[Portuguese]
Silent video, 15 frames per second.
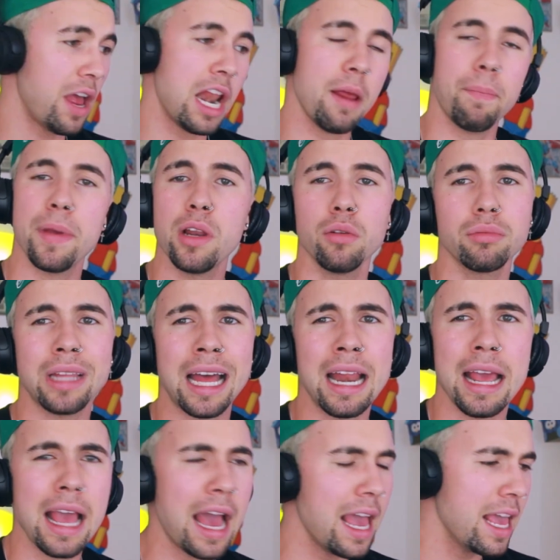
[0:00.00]
Felipe não tá
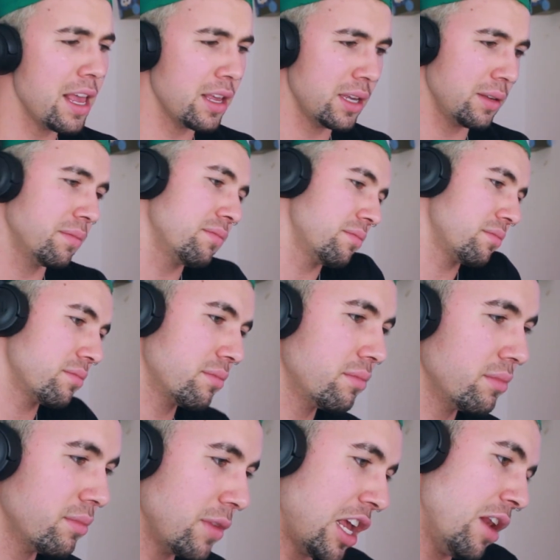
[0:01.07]
nem aí.
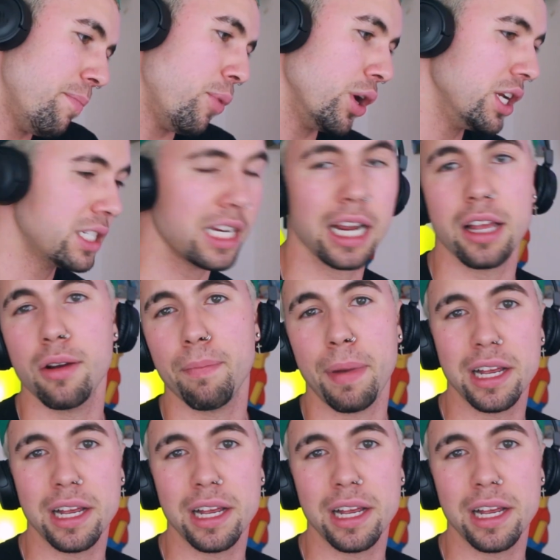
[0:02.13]
Ele pode achar que não